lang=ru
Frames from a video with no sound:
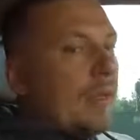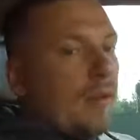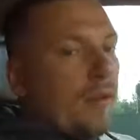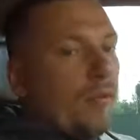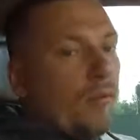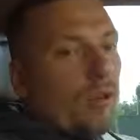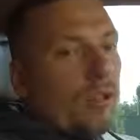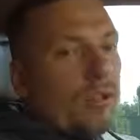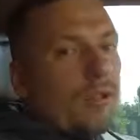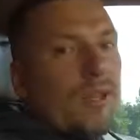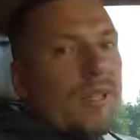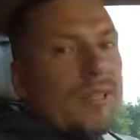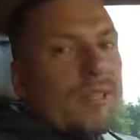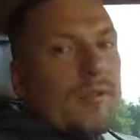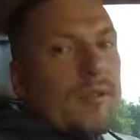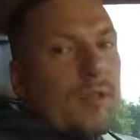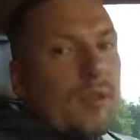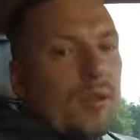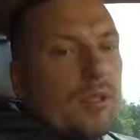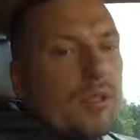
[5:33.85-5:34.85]
Вот, но
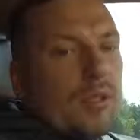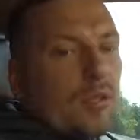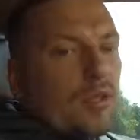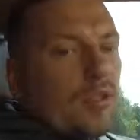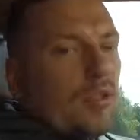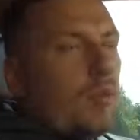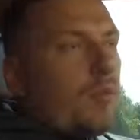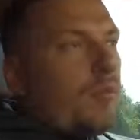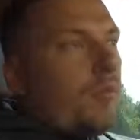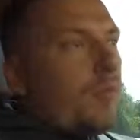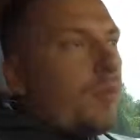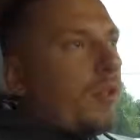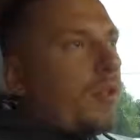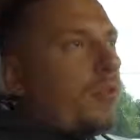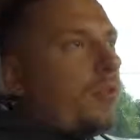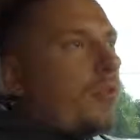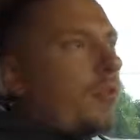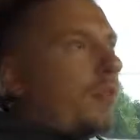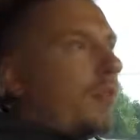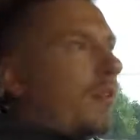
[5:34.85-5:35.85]
это все должно
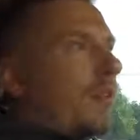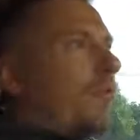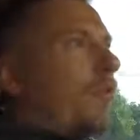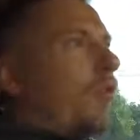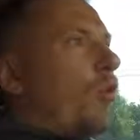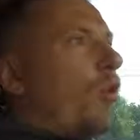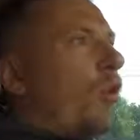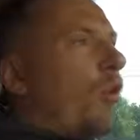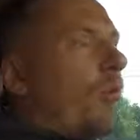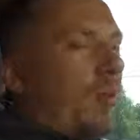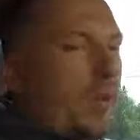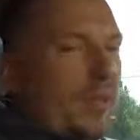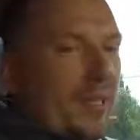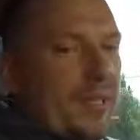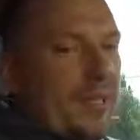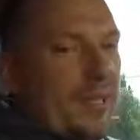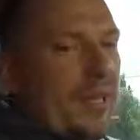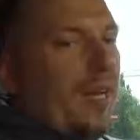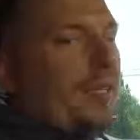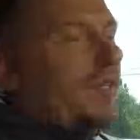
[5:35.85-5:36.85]
присутствовать в
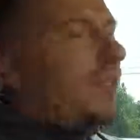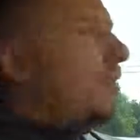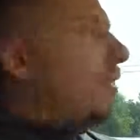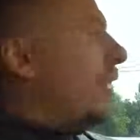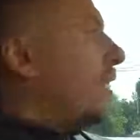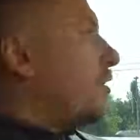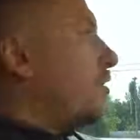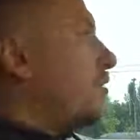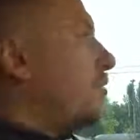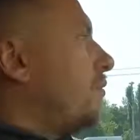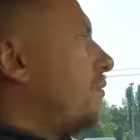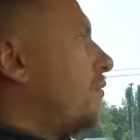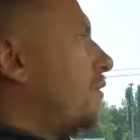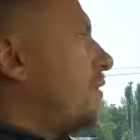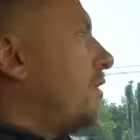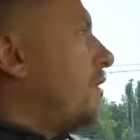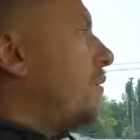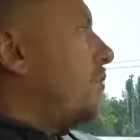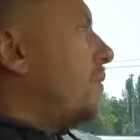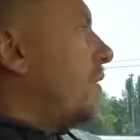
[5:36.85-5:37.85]
комплексе, а не так, что
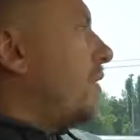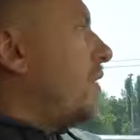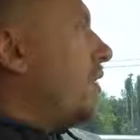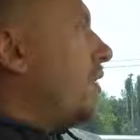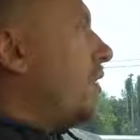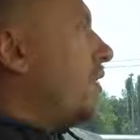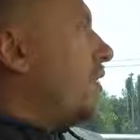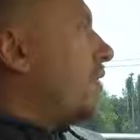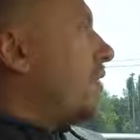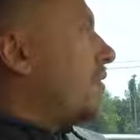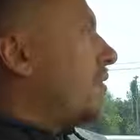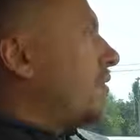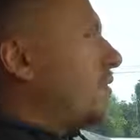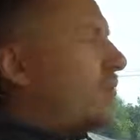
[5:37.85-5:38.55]
вот типа